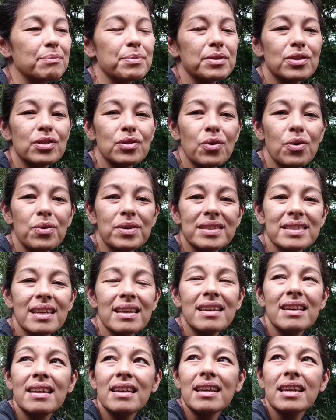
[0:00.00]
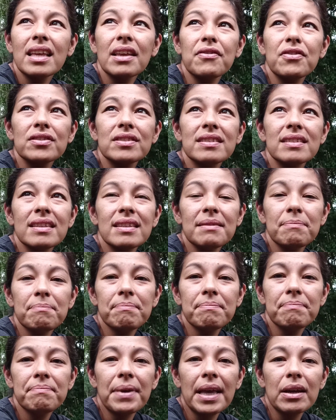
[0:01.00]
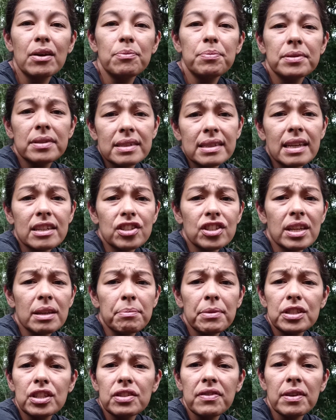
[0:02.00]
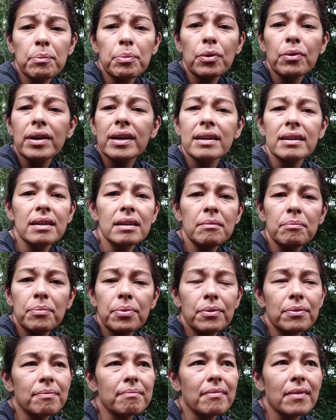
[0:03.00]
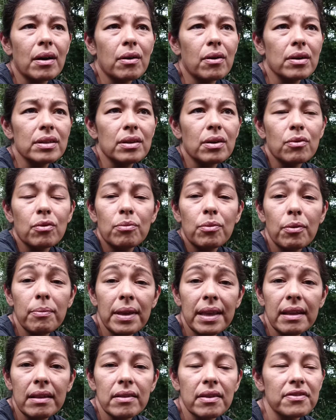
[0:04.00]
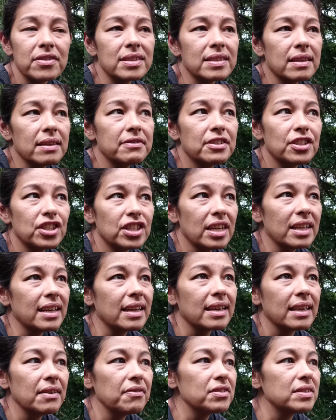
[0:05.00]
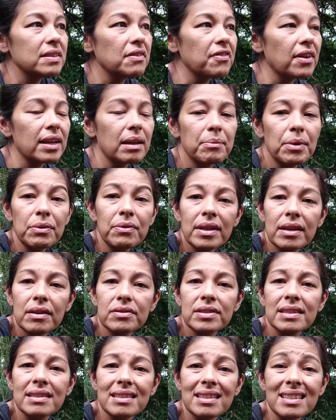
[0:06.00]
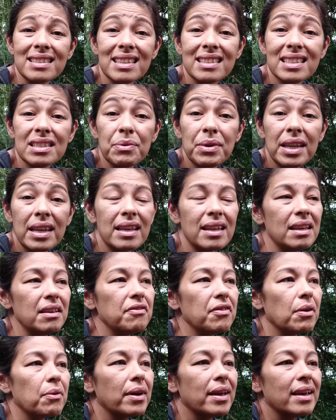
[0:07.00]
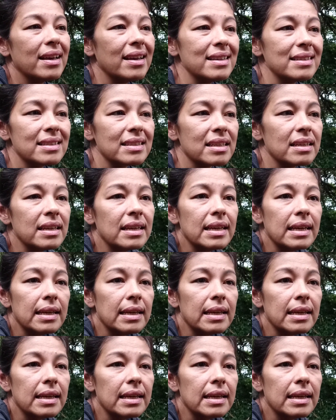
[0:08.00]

pessoas que você pega a oportunidade de, de repente vir para o campo em algum momento e você chega aqui e você fala, meu Deus, que sensação incrível é essa?